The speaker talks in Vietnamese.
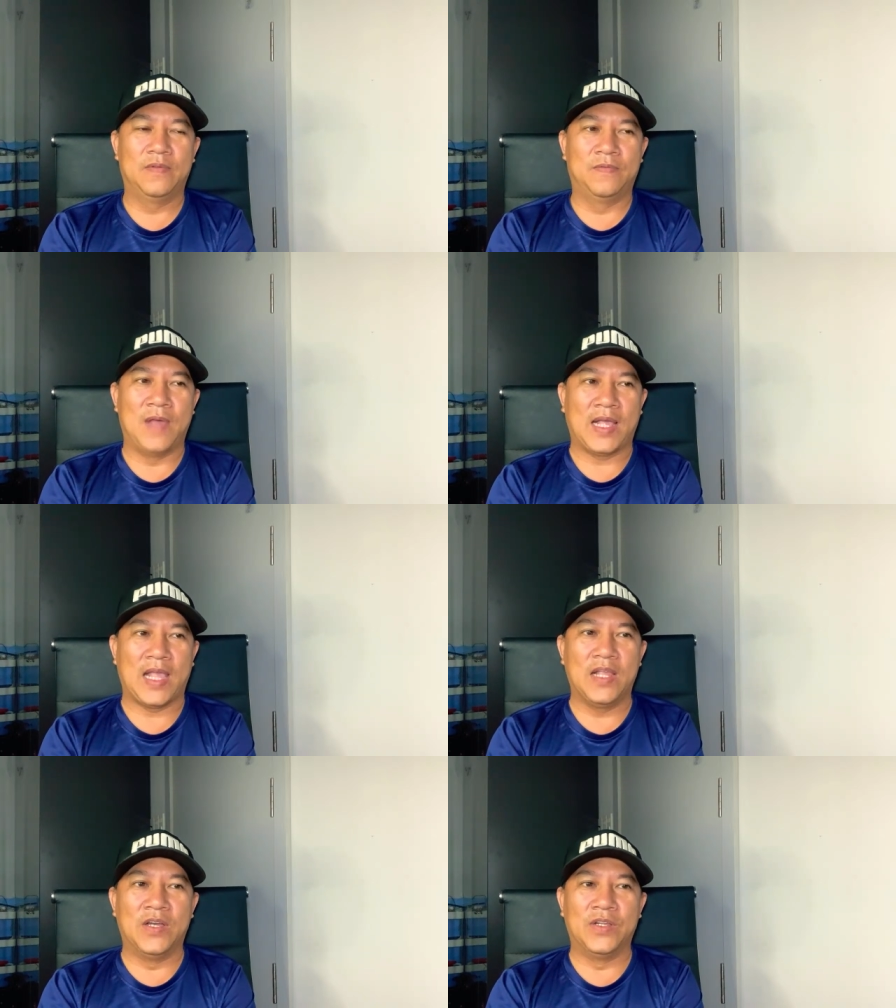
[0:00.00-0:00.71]
và
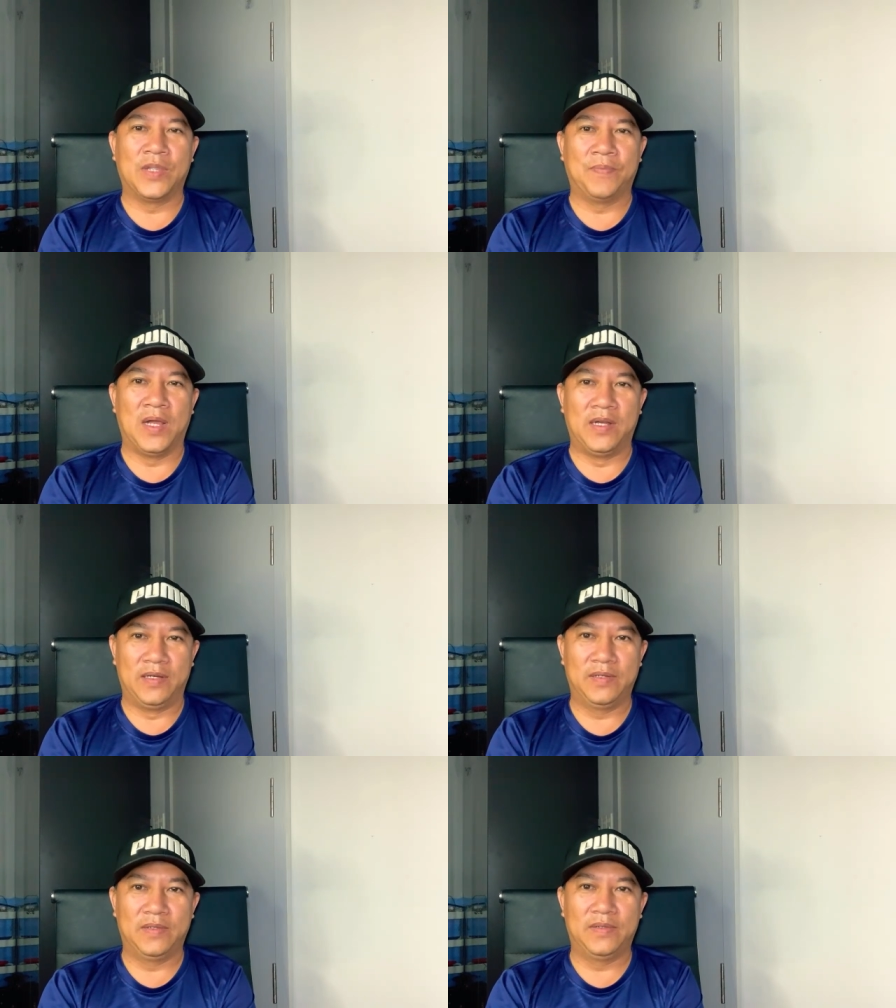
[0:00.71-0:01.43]
cái người chụp
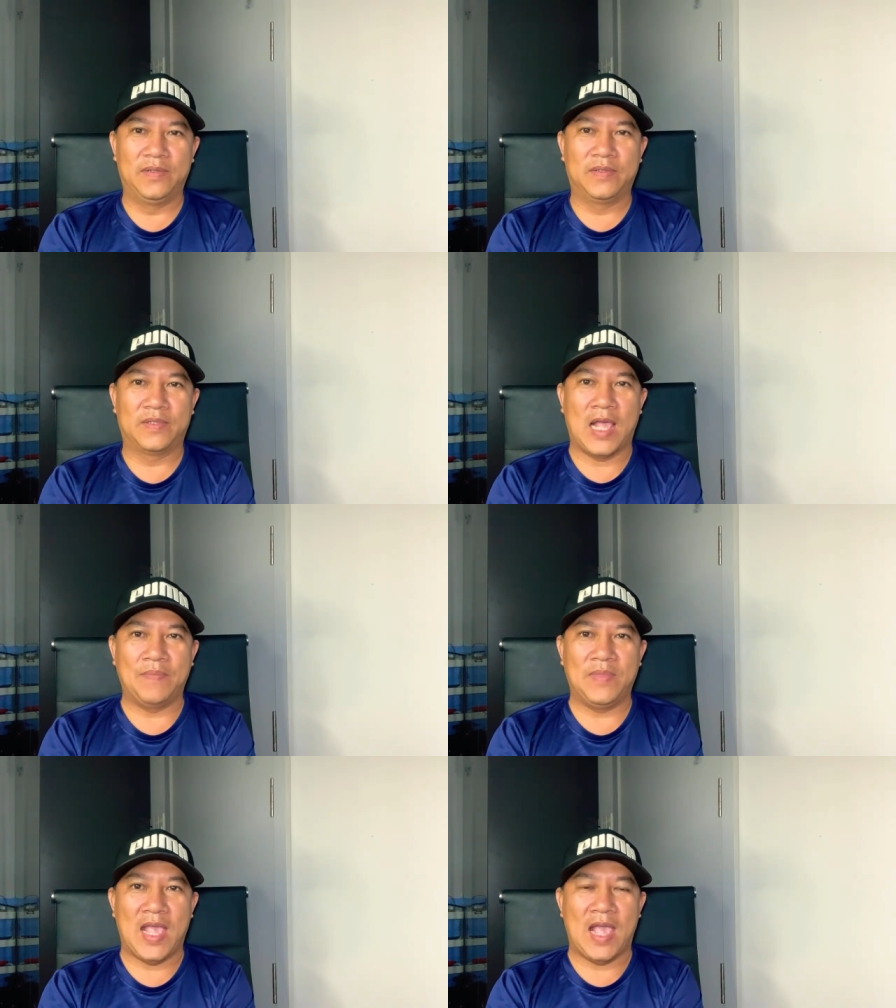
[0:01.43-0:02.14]
hình
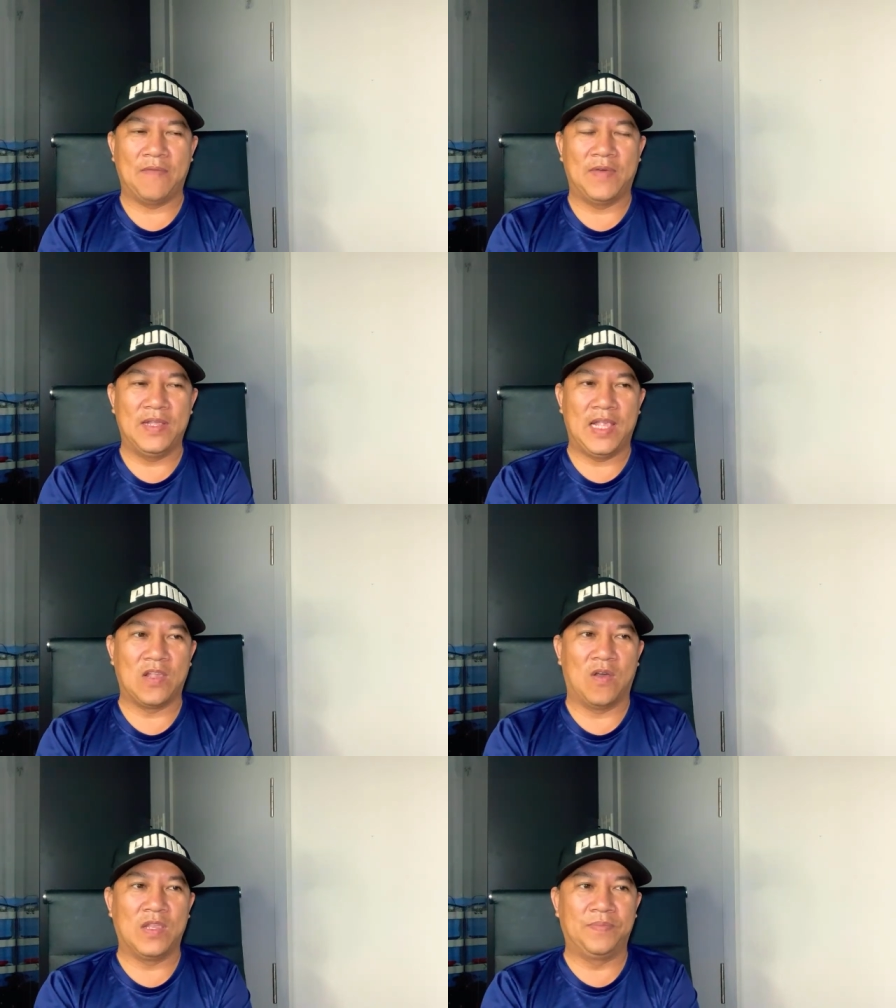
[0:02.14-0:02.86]
tham gia với
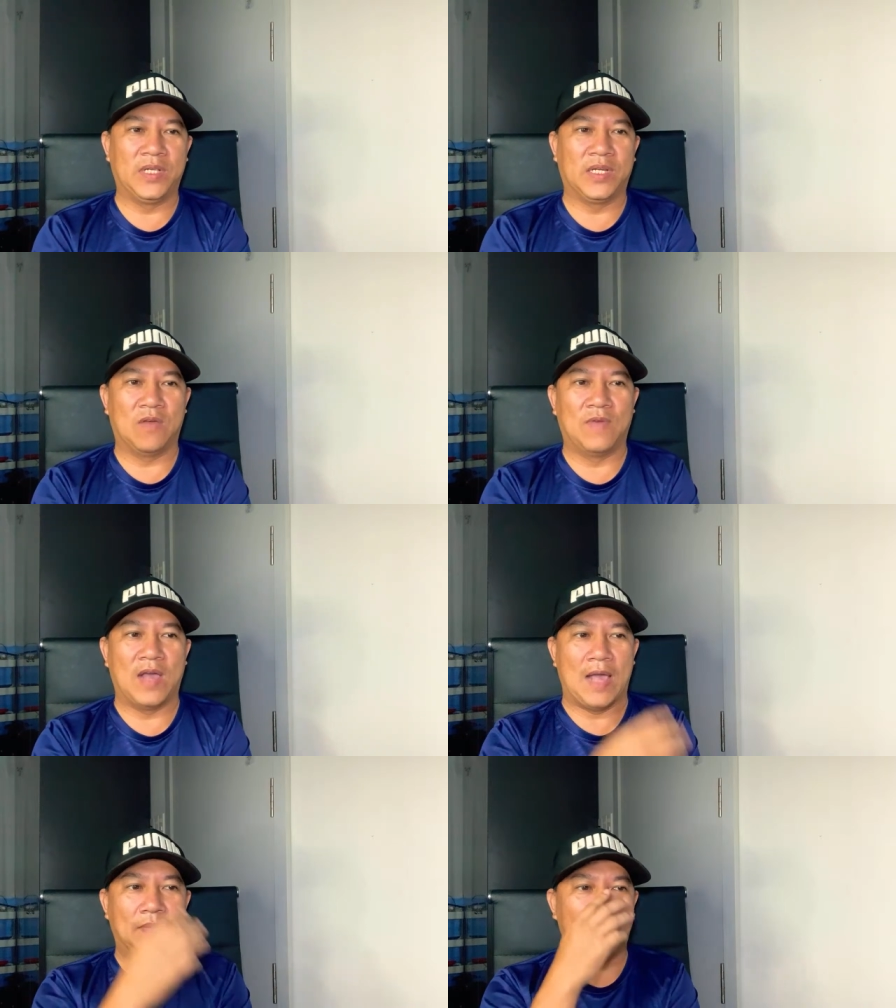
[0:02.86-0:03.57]
vai trò giúp sức đồng
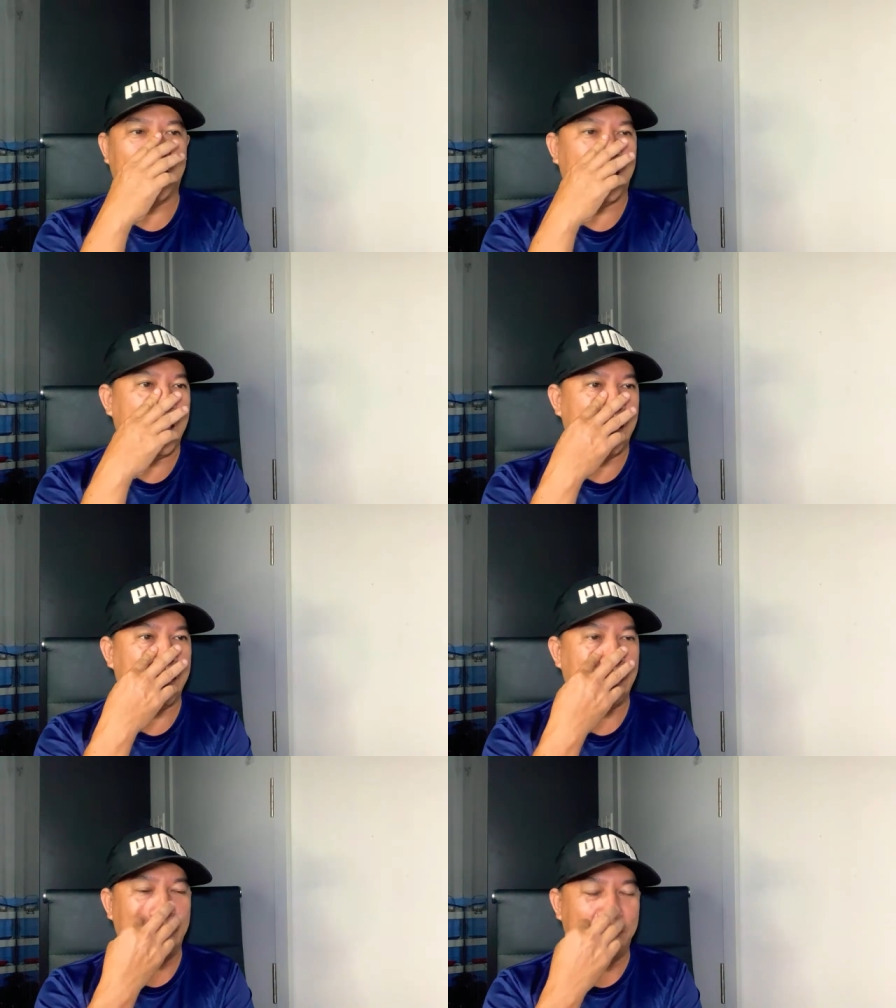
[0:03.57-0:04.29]
phạm các chị
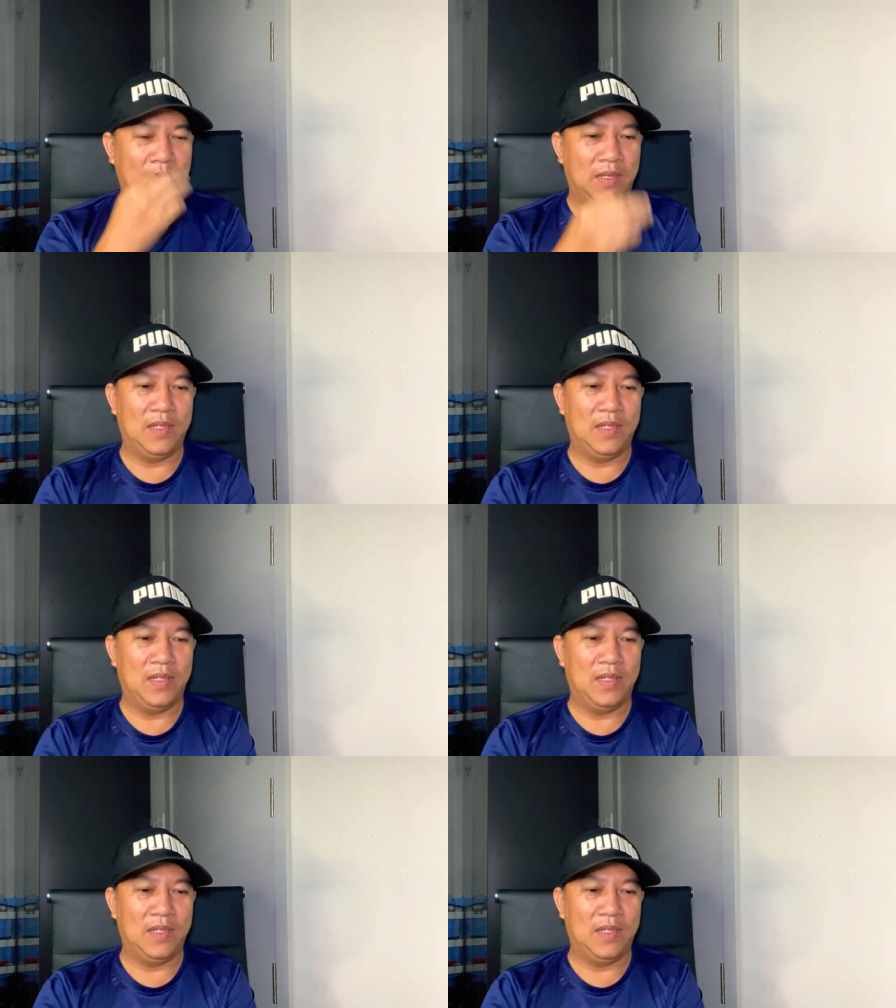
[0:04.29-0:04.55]
thấy, thấy,